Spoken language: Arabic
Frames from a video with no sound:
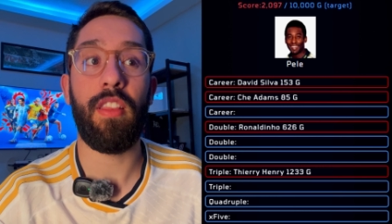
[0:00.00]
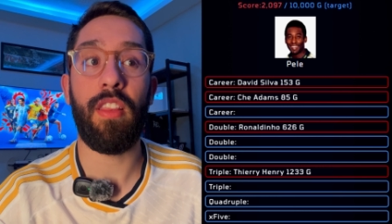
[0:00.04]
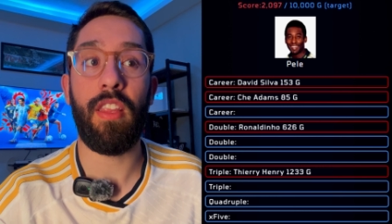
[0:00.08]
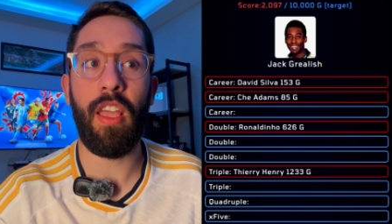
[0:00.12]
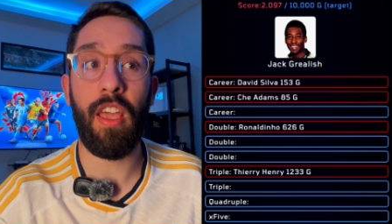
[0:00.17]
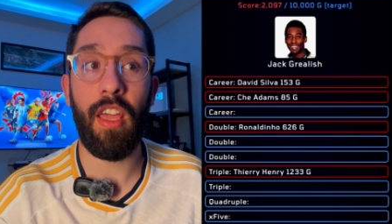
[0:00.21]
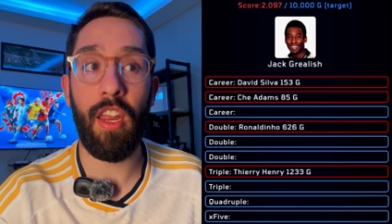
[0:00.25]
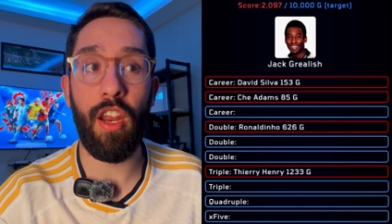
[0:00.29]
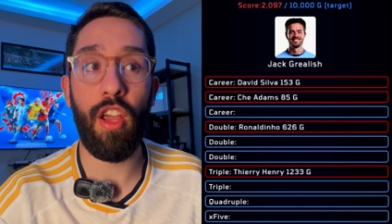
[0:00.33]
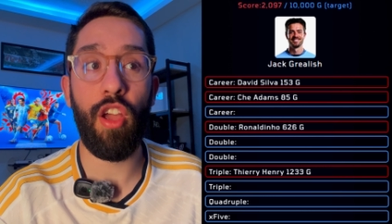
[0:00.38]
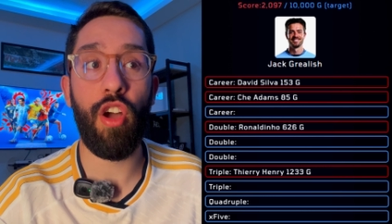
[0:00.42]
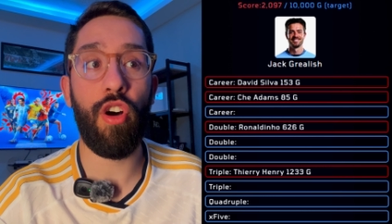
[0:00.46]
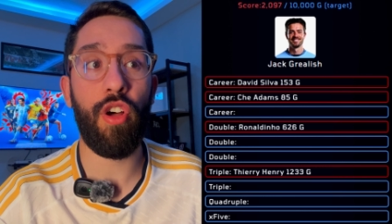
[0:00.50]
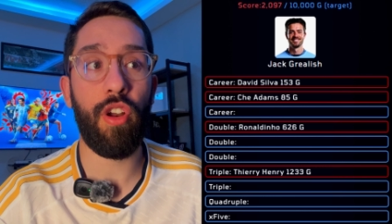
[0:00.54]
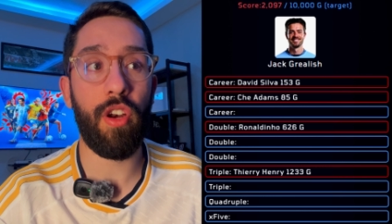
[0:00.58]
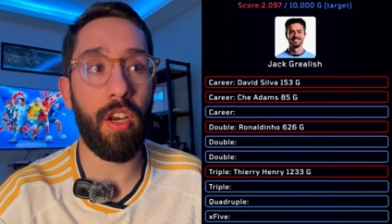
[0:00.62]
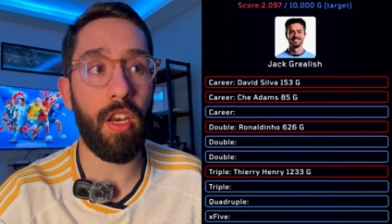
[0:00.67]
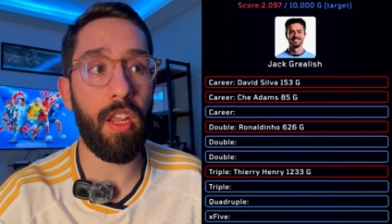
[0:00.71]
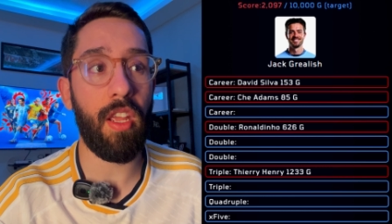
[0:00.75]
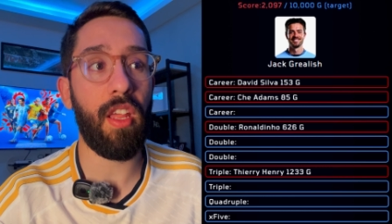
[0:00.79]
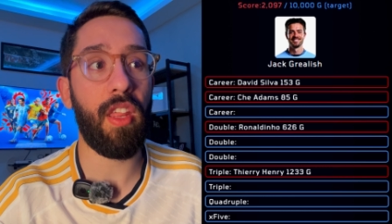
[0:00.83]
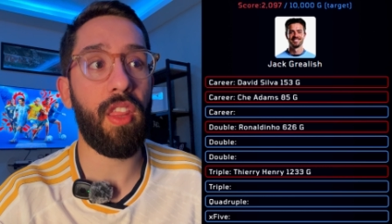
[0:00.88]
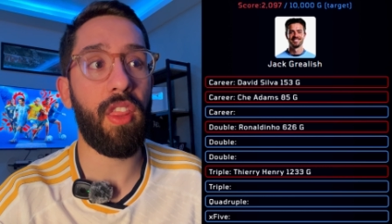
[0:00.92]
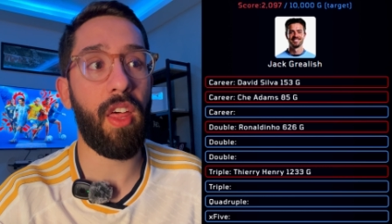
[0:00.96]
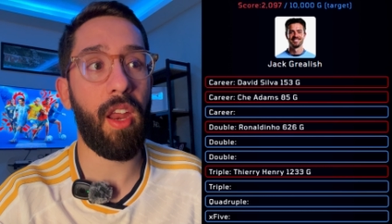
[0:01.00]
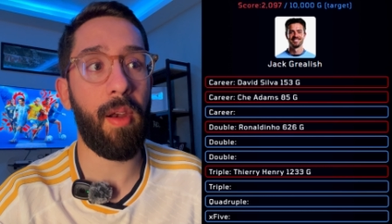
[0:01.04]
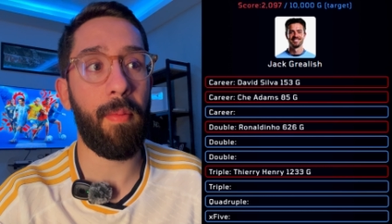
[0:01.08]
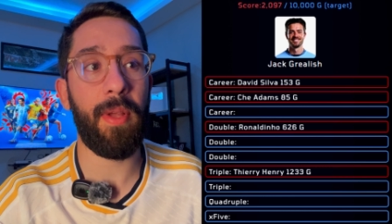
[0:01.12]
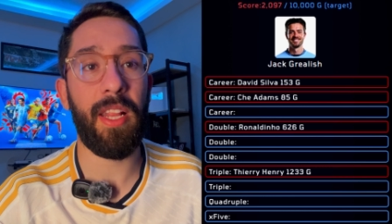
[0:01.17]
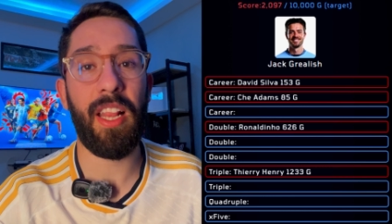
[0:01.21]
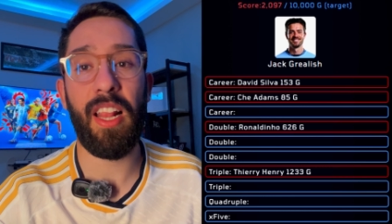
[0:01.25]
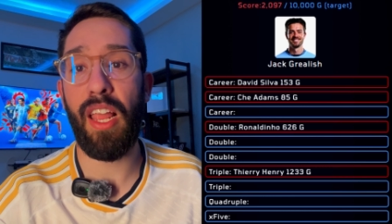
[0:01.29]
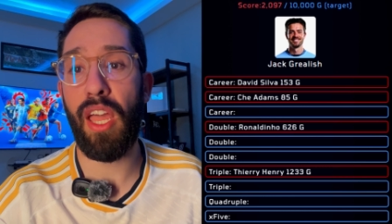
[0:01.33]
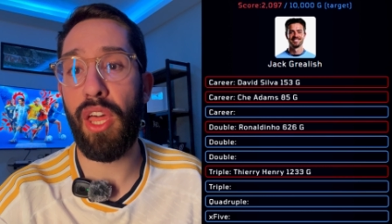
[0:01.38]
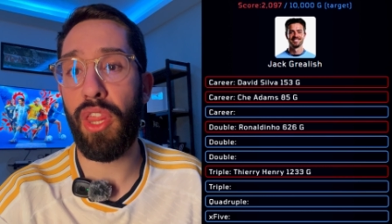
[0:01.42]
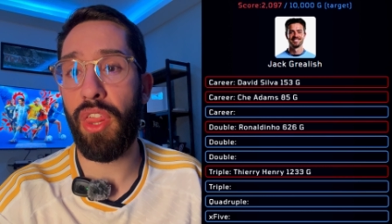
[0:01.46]
تيري اونري ضرب
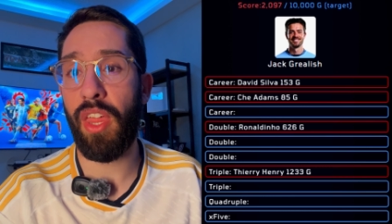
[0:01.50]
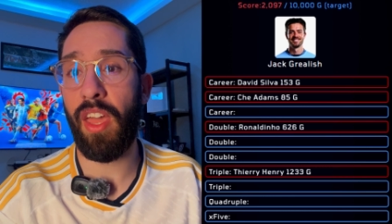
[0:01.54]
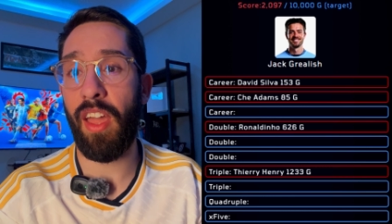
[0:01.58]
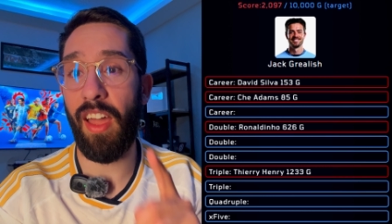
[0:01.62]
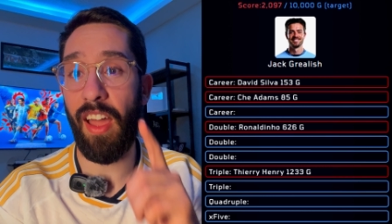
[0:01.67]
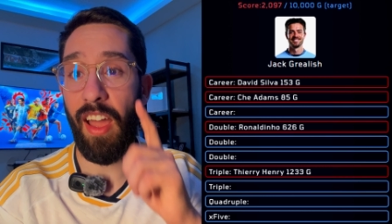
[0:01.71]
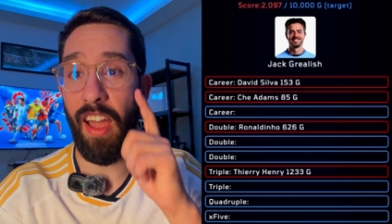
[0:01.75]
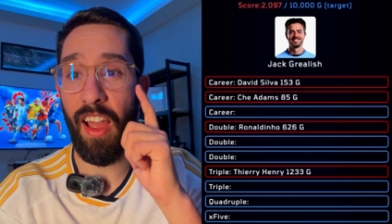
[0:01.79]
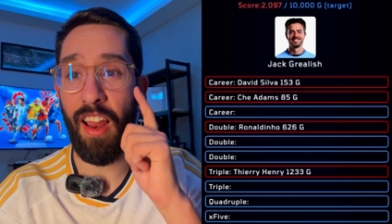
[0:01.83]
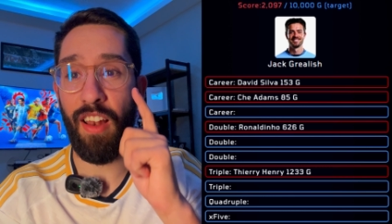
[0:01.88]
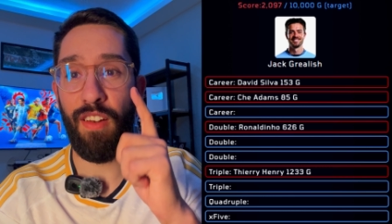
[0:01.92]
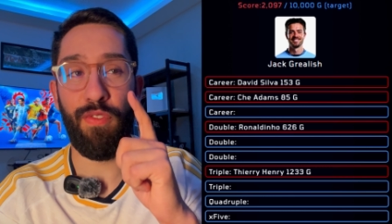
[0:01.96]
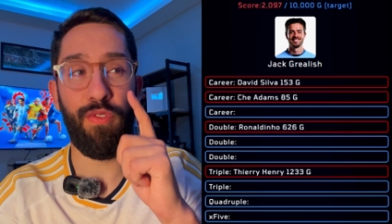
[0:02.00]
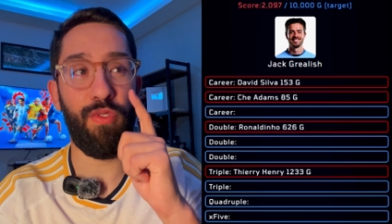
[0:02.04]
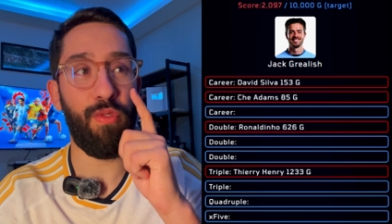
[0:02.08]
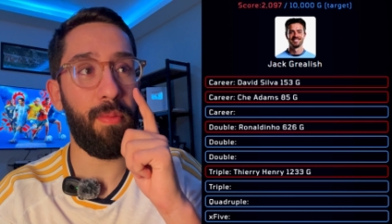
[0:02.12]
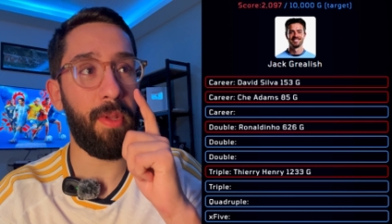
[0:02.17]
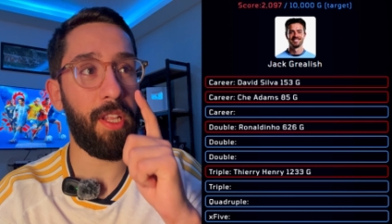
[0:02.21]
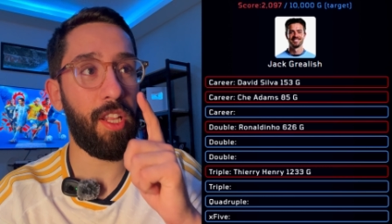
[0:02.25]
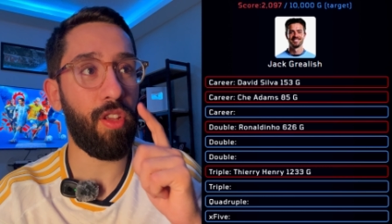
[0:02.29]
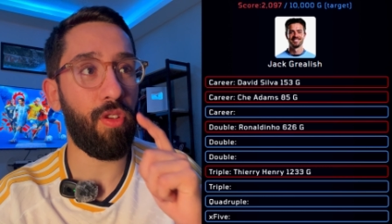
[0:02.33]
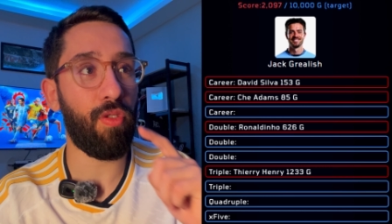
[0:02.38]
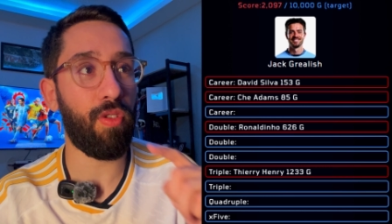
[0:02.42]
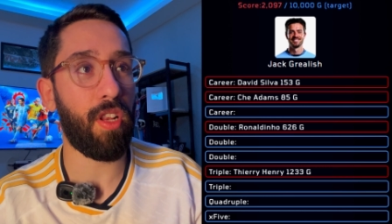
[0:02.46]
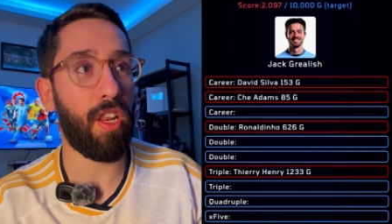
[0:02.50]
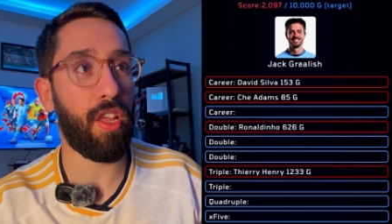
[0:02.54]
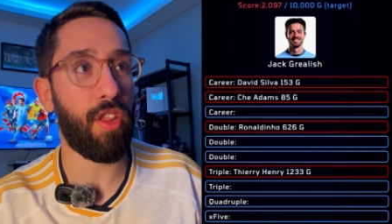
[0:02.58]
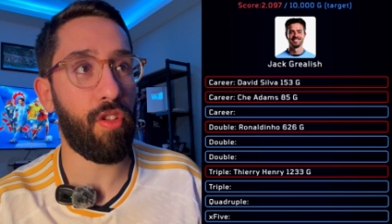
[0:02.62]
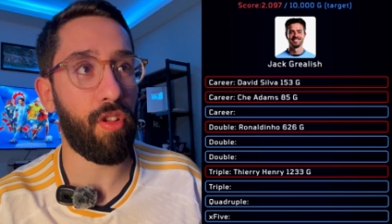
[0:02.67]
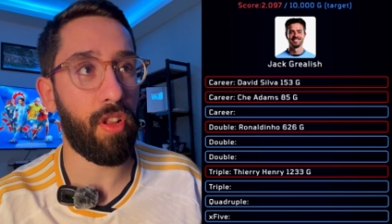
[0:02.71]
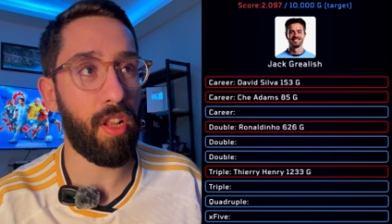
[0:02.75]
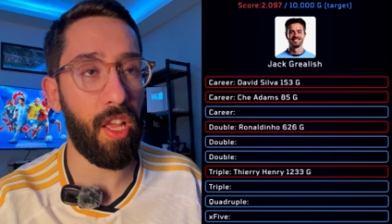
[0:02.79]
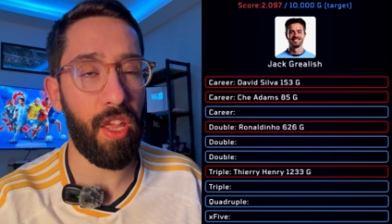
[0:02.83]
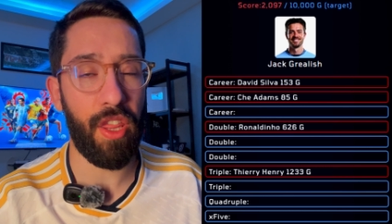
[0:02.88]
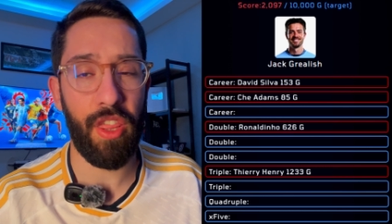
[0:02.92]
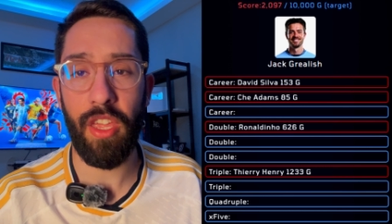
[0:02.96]
ثلاثة الف وميتين
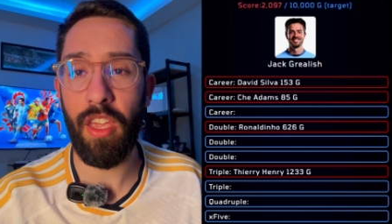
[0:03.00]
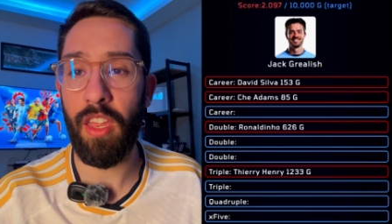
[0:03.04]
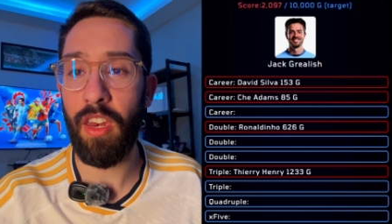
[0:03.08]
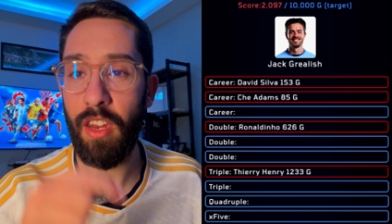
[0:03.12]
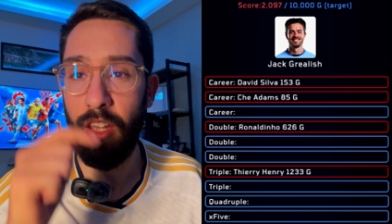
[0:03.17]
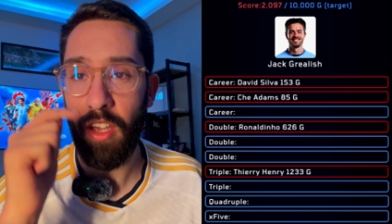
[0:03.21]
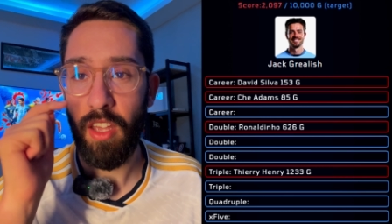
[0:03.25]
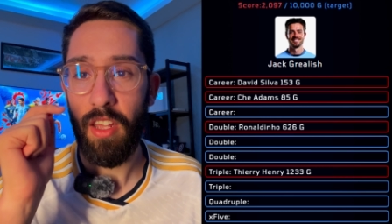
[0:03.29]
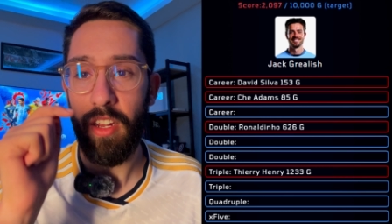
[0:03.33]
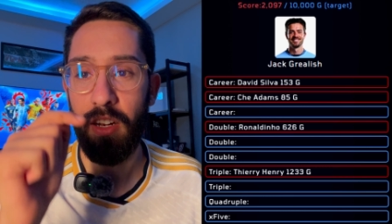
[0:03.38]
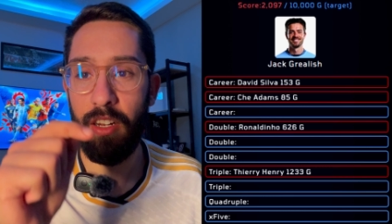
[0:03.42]
وثلاثين